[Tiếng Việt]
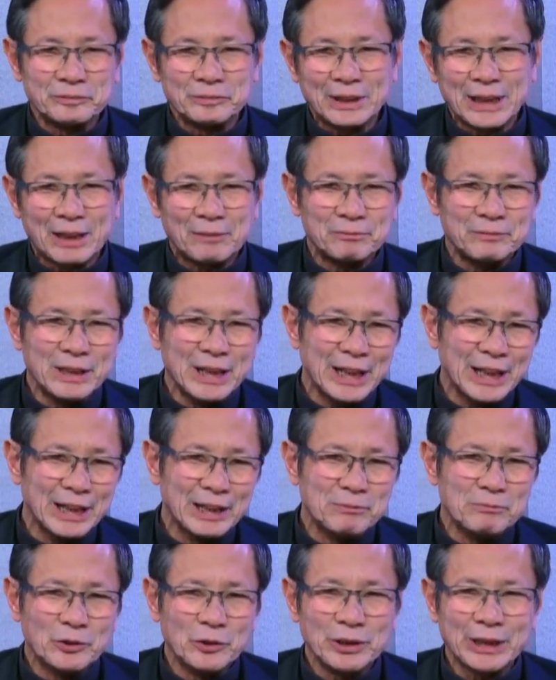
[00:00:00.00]
làm
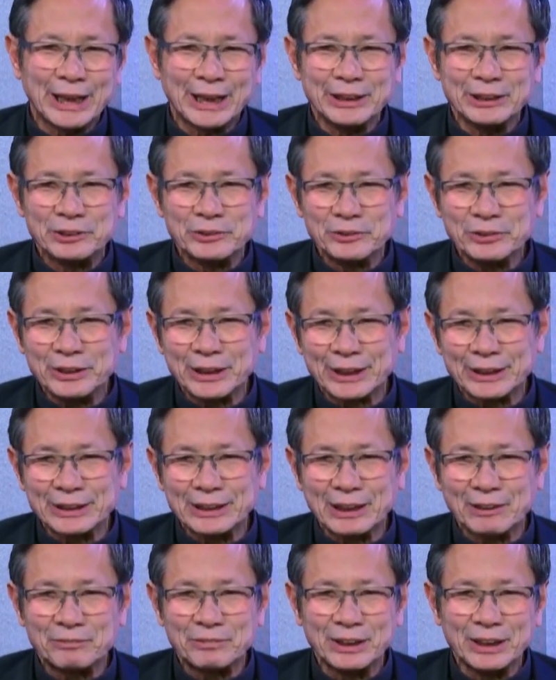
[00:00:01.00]
lễ mỗi ngày chủ
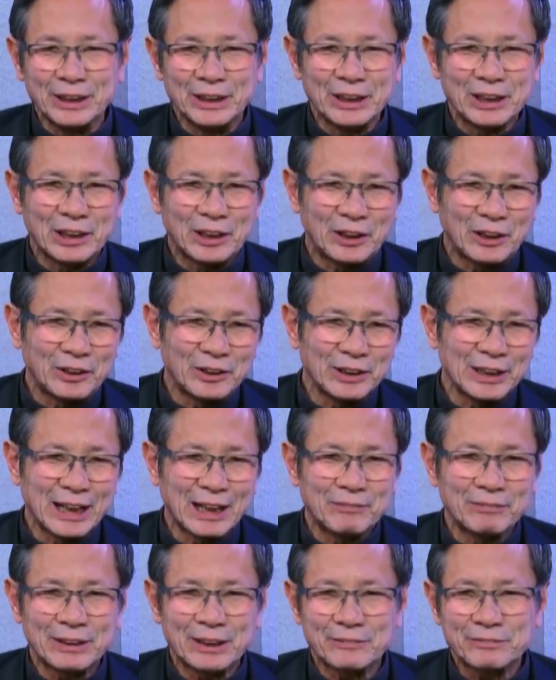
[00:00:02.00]
nhật gặp gỡ họ
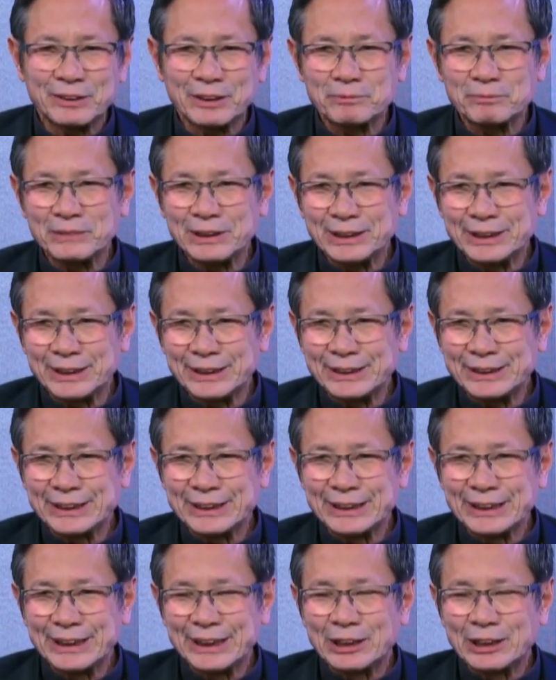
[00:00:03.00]
làm các phép bí tích